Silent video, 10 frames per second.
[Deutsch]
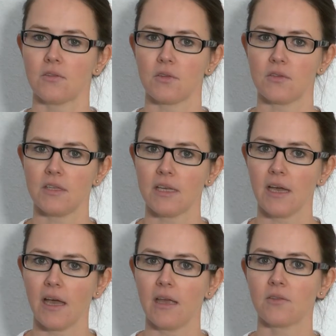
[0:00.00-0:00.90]
Zur
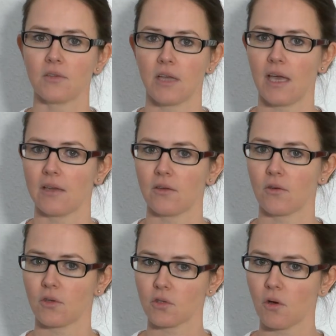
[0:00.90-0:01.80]
Sicherheit und eigenen
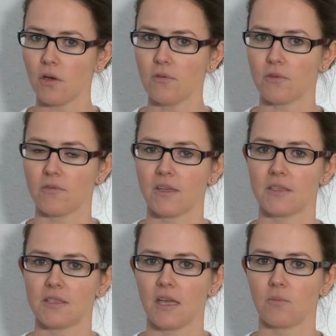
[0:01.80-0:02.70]
Kontrolle
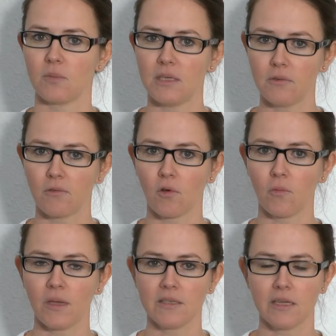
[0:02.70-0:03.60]
verwenden Sie einen peak Flow
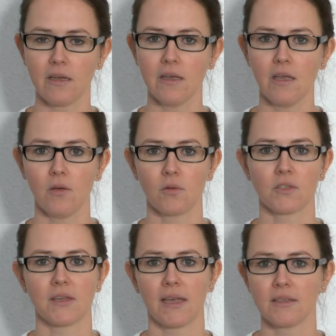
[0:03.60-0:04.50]
Meter und
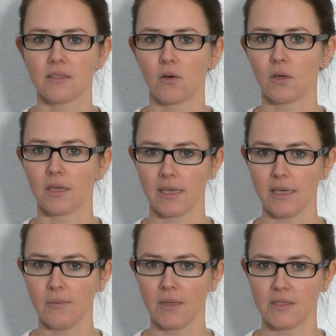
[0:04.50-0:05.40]
zeigen Sie auch in
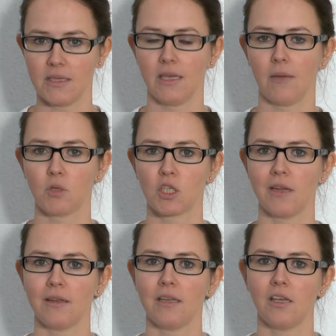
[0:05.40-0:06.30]
regelmäßigen
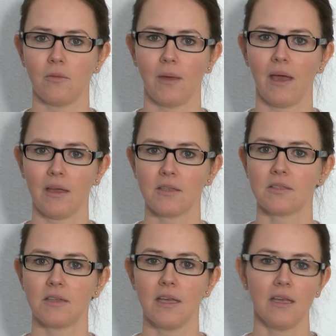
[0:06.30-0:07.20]
Abständen Ihrem
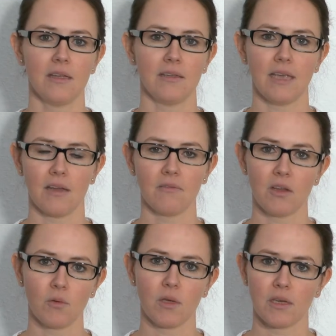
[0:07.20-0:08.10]
Arzt die
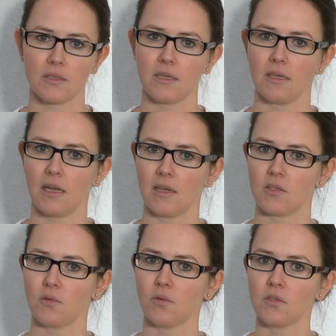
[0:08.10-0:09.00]
Anwendung Ihres
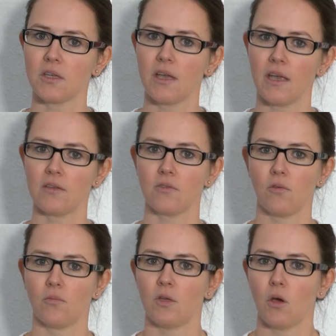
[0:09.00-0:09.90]
Inhalationsgeräts,
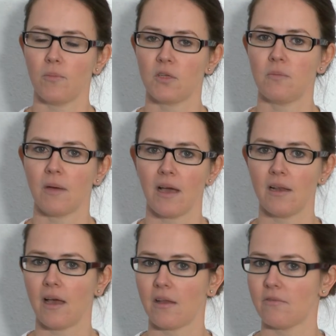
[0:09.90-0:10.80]
um die
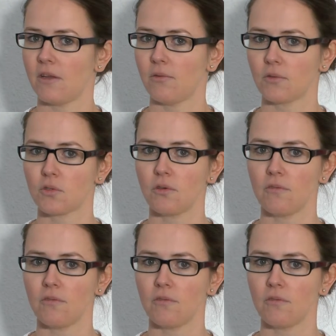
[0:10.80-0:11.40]
optimale Anwendung zu